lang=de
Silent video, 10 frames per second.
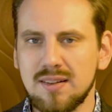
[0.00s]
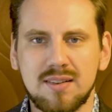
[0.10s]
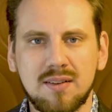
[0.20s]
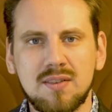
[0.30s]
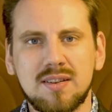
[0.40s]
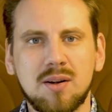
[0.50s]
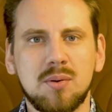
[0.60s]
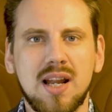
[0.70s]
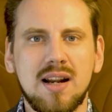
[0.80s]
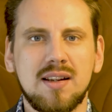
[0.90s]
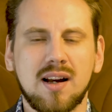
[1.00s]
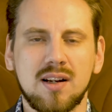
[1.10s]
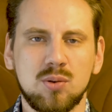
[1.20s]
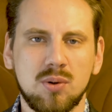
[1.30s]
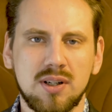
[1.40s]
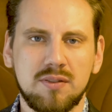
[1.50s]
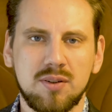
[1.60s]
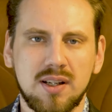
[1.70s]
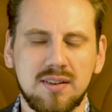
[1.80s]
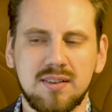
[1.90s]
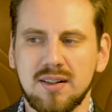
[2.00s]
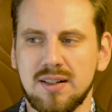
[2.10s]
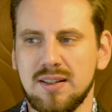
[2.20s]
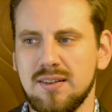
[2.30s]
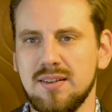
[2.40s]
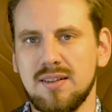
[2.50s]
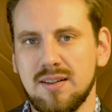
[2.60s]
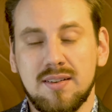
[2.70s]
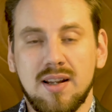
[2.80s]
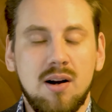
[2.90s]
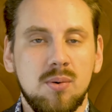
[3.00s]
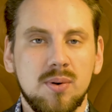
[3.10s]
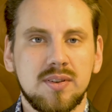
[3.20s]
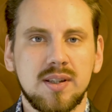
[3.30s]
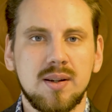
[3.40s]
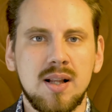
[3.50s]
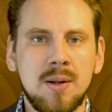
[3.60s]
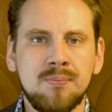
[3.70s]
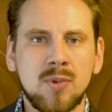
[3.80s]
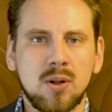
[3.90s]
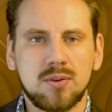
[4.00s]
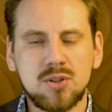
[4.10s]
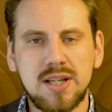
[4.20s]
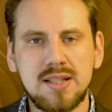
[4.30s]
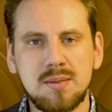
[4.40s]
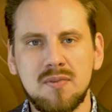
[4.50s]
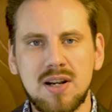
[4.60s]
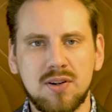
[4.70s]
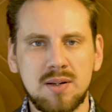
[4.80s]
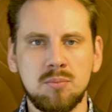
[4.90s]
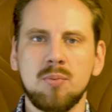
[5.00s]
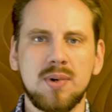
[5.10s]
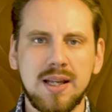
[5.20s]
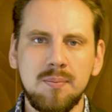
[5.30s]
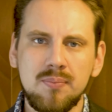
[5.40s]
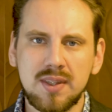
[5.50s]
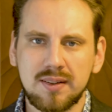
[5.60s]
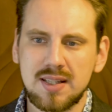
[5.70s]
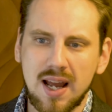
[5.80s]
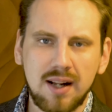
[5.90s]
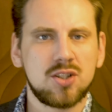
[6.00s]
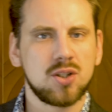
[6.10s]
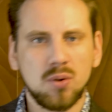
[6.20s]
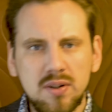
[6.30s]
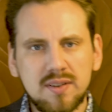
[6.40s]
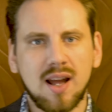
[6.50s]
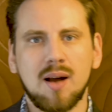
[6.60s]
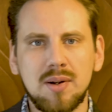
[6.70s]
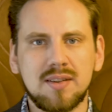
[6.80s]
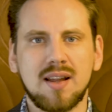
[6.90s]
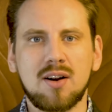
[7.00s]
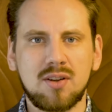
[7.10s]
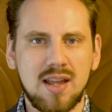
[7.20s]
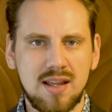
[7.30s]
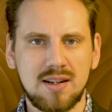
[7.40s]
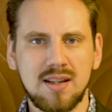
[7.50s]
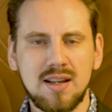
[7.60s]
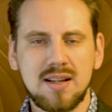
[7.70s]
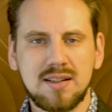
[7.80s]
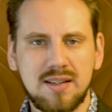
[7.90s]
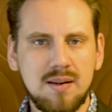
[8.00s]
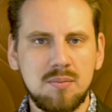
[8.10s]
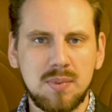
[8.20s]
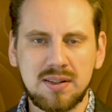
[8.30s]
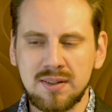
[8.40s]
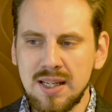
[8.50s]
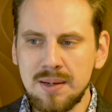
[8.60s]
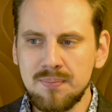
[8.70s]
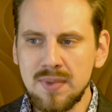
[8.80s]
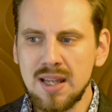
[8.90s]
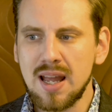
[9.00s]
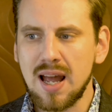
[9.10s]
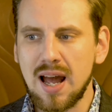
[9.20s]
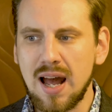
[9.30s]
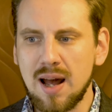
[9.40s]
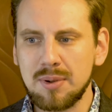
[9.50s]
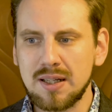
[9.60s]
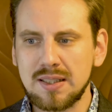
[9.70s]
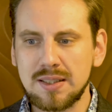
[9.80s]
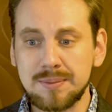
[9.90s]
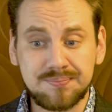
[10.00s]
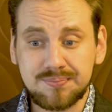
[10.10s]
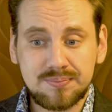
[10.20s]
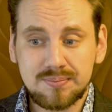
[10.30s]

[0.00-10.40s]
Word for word: sagen wir, Sekundärliteratur dafür? Das ist doch, das ist, das ist ja auch Unsinn. Und so stehe ich immer wieder vor dem Problem, dass ich eigentlich schon Lust habe, diese aktuellen Themen mitzunehmen, aber